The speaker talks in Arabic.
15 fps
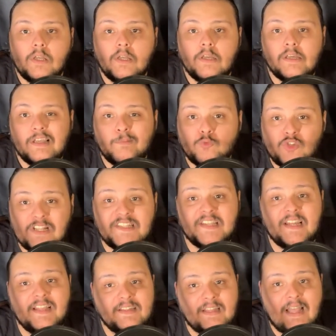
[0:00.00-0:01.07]

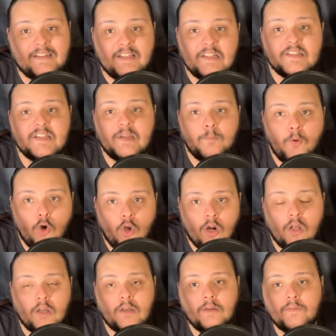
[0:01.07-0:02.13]
المسلسلات هتنزل
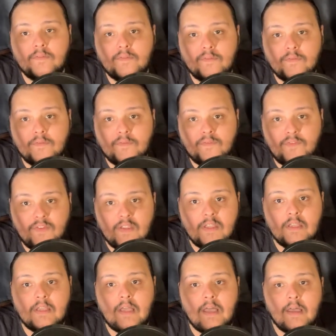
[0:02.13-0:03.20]
بكره
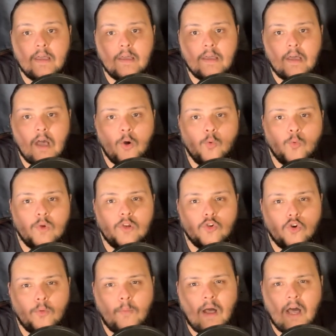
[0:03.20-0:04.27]
في آه، اول
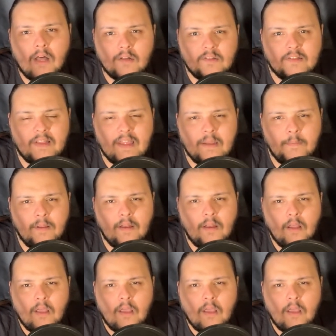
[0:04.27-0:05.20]
يوم عرض تقريبا